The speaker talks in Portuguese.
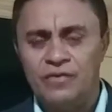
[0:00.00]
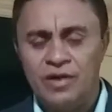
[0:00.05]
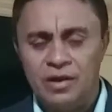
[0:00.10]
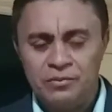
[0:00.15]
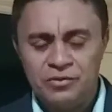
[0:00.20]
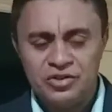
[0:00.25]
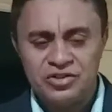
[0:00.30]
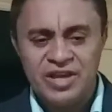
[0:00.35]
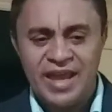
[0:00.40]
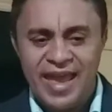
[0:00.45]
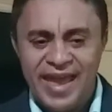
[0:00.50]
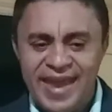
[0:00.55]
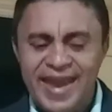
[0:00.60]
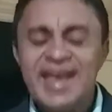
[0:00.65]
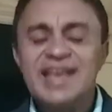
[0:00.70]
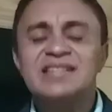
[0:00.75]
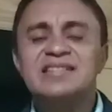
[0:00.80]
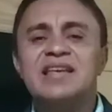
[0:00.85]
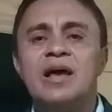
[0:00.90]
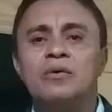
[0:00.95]
Vamos
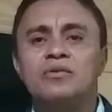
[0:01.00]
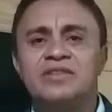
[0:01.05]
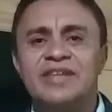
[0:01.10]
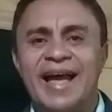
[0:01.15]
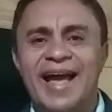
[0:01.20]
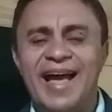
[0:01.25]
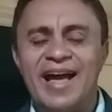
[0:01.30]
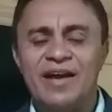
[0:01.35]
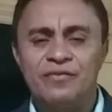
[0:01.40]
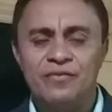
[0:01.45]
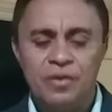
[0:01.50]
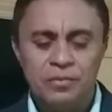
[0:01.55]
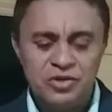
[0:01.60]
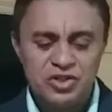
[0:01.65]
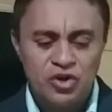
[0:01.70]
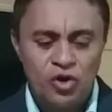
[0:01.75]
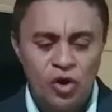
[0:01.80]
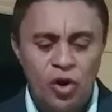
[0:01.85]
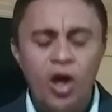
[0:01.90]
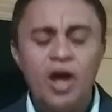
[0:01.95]
exaltar,
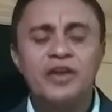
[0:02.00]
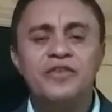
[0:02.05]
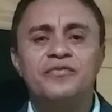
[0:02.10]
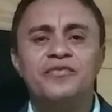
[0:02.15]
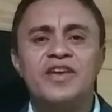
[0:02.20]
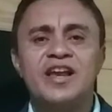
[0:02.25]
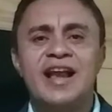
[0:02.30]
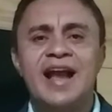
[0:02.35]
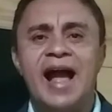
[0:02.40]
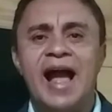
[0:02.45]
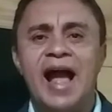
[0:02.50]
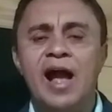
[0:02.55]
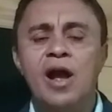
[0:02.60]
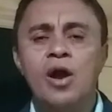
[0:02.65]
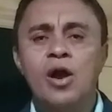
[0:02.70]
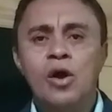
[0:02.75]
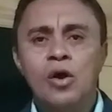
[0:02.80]
vamos glorificar